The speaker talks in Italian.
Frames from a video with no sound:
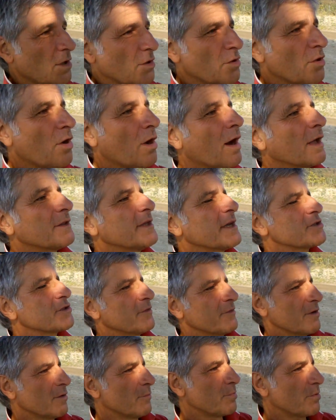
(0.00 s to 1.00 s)
No,
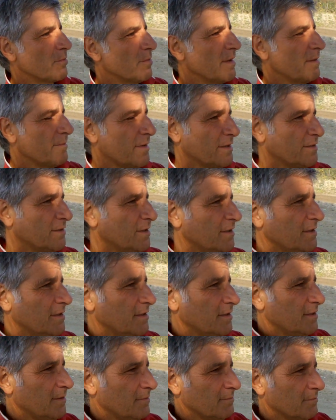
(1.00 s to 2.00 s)
adesso aveva un problema
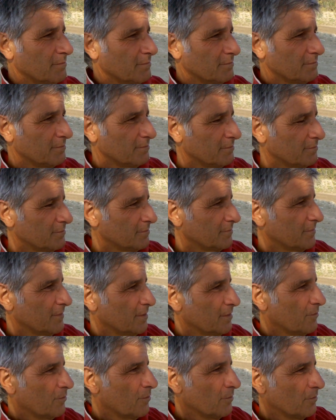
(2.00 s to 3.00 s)
di
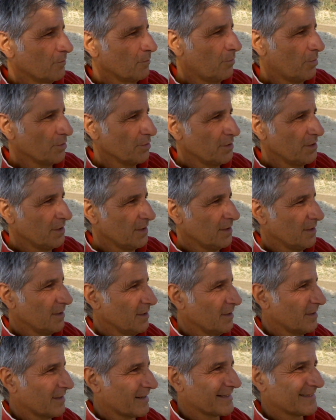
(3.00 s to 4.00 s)
un po'
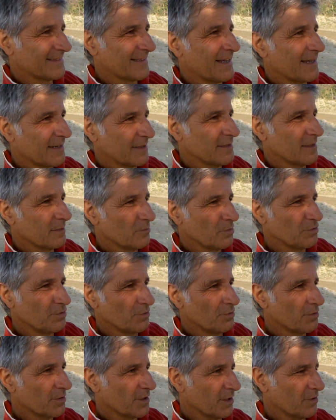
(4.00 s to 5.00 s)
di rattare del
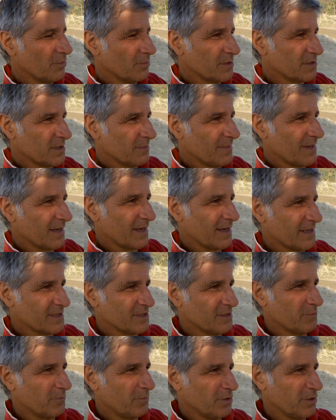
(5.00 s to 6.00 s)
motore come se
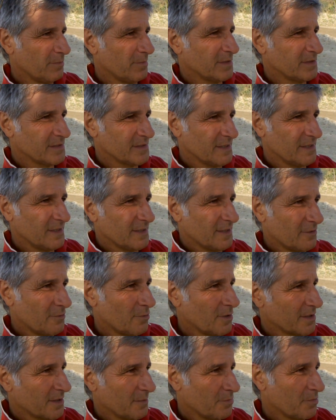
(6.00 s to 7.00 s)
mancasse un po' di benzina o
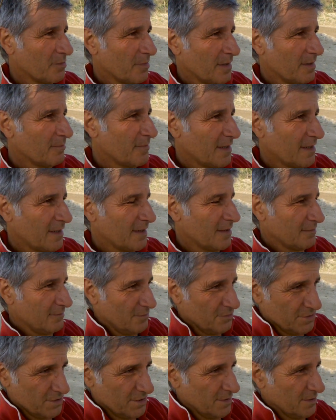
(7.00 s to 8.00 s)
qualche problema
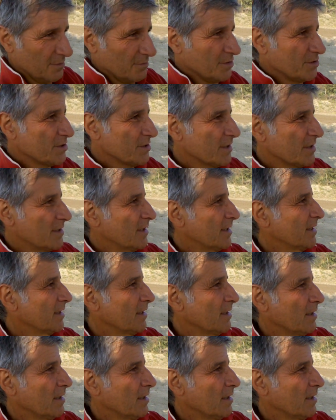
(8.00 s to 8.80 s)
così di quel genere lì.